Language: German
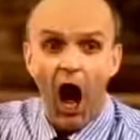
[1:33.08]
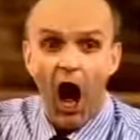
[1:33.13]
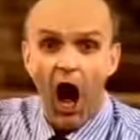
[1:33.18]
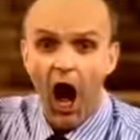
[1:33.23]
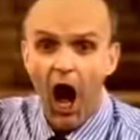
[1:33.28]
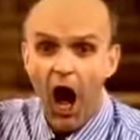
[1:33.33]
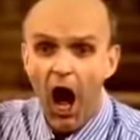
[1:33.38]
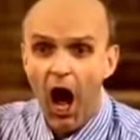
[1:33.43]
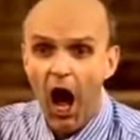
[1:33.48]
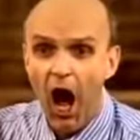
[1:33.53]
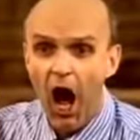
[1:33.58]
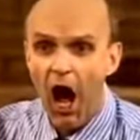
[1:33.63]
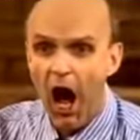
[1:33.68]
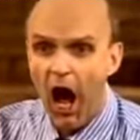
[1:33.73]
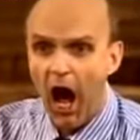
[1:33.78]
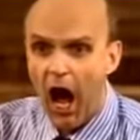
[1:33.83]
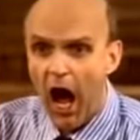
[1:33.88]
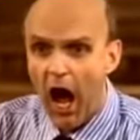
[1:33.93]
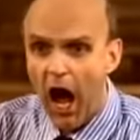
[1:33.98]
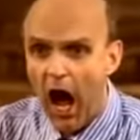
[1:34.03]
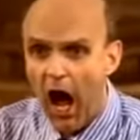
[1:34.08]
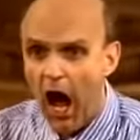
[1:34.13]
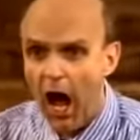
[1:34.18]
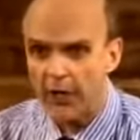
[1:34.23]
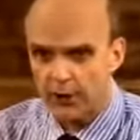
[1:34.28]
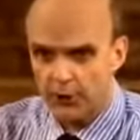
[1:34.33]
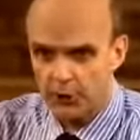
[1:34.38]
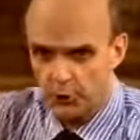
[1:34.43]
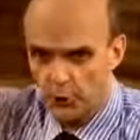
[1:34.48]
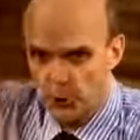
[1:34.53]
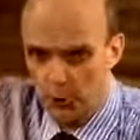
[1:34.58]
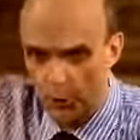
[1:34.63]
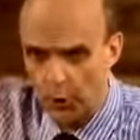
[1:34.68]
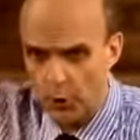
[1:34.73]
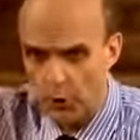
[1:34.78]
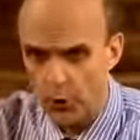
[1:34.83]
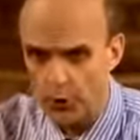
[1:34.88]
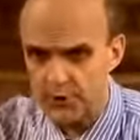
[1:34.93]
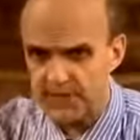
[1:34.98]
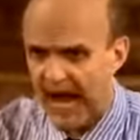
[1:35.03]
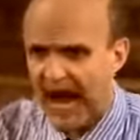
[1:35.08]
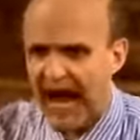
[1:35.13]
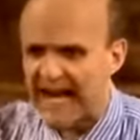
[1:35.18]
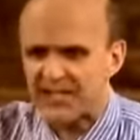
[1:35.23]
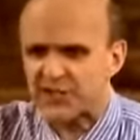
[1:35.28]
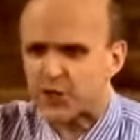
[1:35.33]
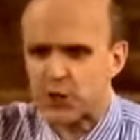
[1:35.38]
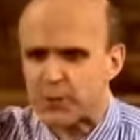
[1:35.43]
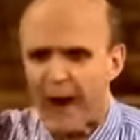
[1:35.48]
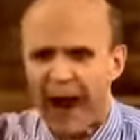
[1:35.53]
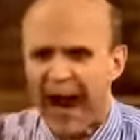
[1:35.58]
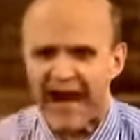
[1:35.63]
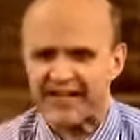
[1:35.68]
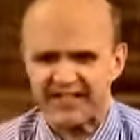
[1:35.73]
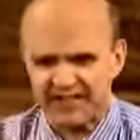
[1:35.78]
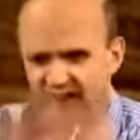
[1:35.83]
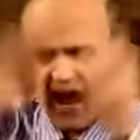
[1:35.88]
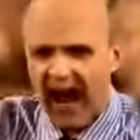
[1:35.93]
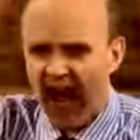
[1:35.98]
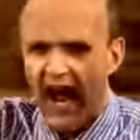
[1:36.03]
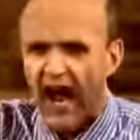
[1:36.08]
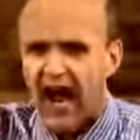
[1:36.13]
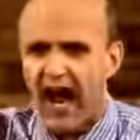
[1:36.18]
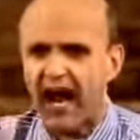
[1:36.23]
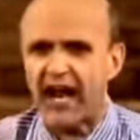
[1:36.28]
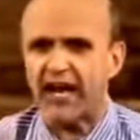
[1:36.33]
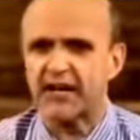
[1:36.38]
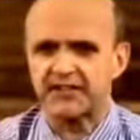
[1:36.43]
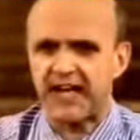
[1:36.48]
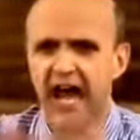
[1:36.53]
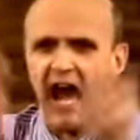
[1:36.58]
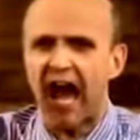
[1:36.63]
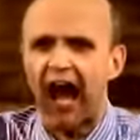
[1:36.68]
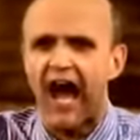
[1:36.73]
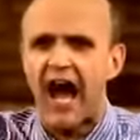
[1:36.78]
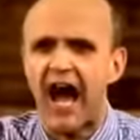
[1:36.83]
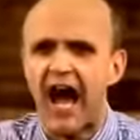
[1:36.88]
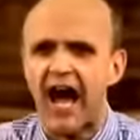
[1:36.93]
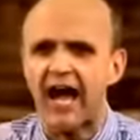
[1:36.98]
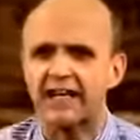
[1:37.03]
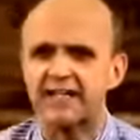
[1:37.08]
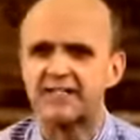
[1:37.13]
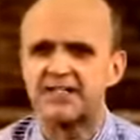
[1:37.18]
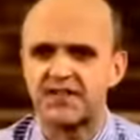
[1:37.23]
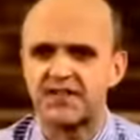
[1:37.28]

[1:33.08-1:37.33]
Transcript: Agnus, ah, alles zu spät, Zeit, rein,